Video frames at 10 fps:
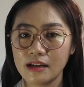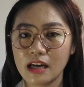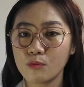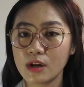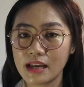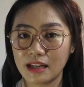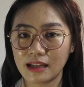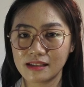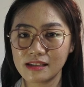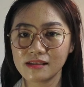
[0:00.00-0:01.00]
dan mudah
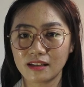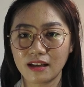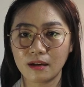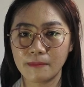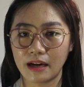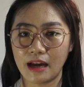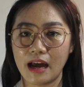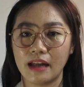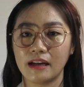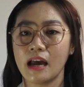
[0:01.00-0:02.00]
iritasi serta
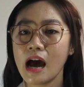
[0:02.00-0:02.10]
kemerahan.